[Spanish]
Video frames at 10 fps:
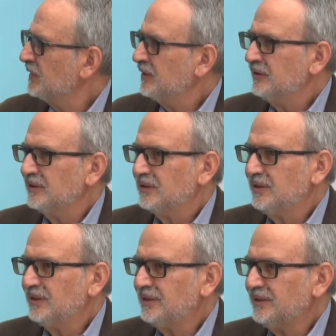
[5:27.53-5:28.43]
Se
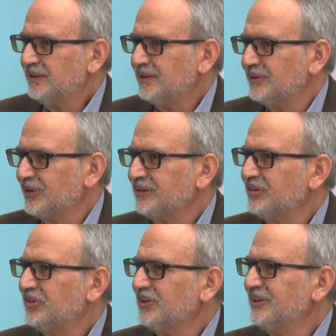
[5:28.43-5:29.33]
tiene los
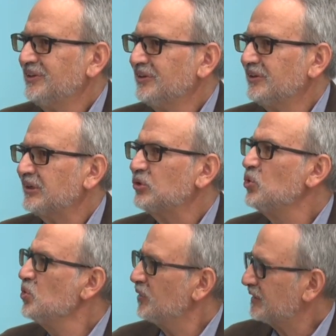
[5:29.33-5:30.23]
antecedentes de
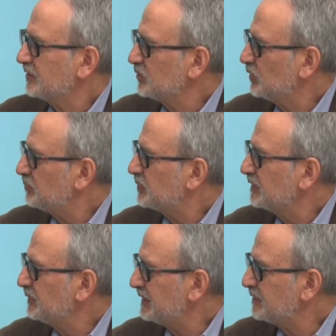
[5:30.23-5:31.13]
Cuba, que tuvo el
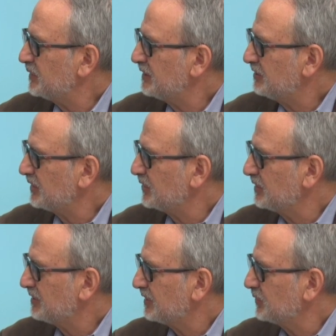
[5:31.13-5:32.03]
primer Ministerio de
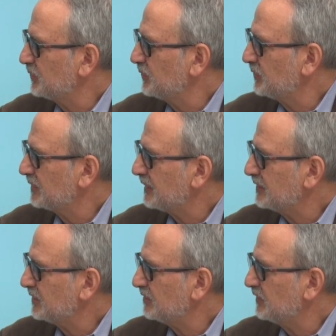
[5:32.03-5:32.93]
Salud en
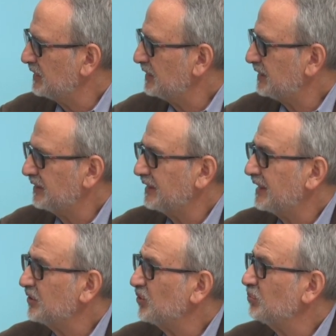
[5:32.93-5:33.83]
Latinoamérica del
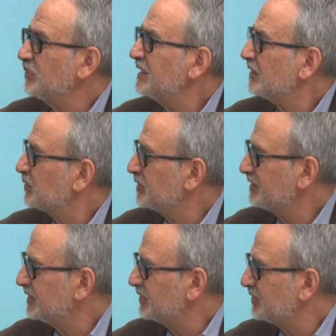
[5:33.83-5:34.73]
año
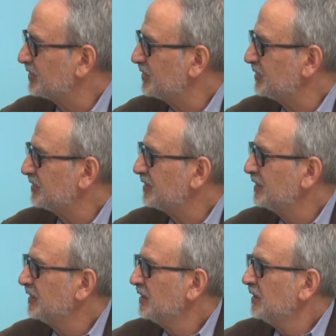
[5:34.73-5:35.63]
1902.
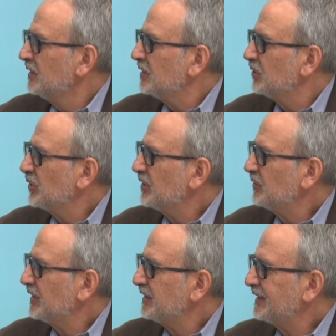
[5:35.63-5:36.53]
Luego, en
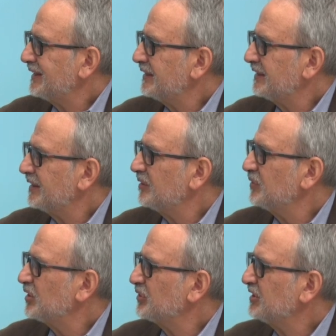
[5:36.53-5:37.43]
la década de
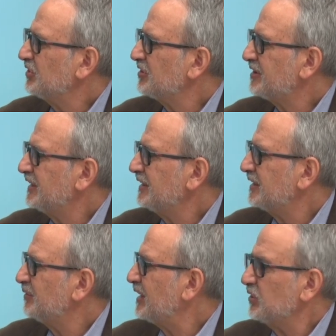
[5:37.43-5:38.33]
1930,
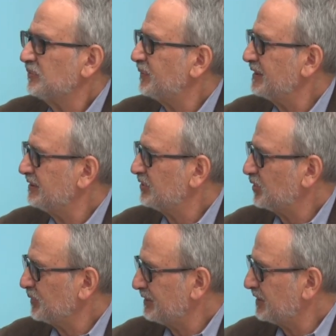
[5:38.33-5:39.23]
varios países
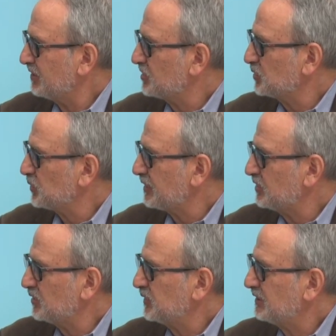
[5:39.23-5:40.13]
comienzan a estructurar
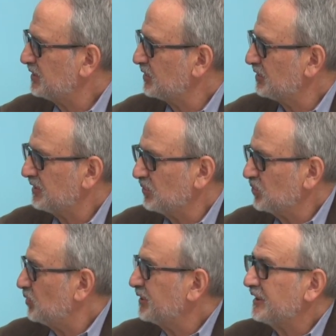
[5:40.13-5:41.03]
sus ministerios de salud,
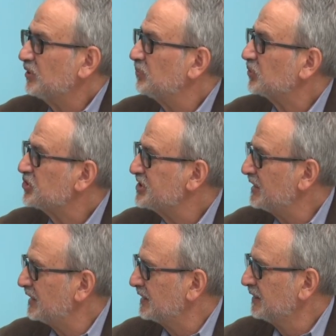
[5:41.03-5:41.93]
comenzando por
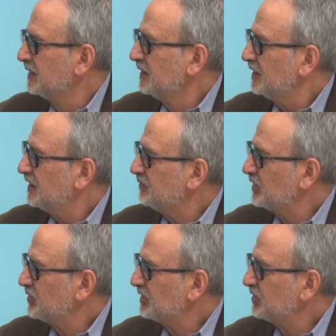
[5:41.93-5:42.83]
Chile en
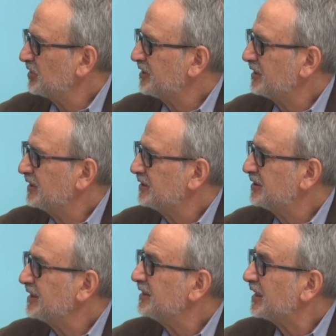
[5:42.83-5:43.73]

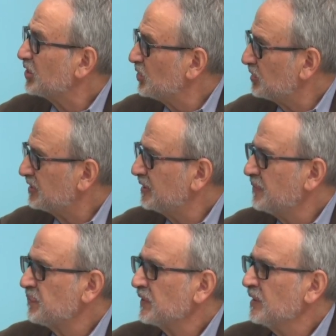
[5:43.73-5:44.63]
1932,
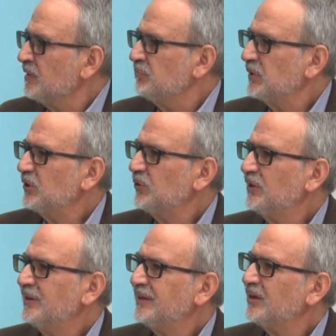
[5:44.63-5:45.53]
pero
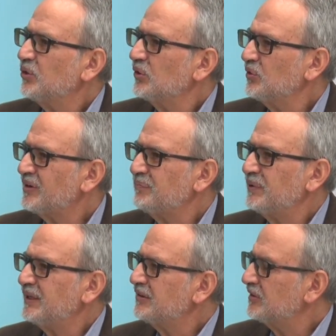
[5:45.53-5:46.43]
el del Ecuador
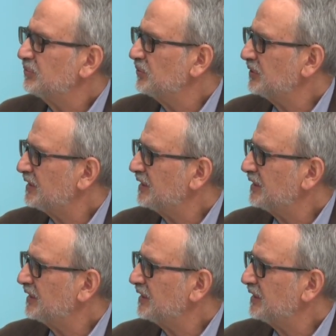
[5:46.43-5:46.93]
apenas se funda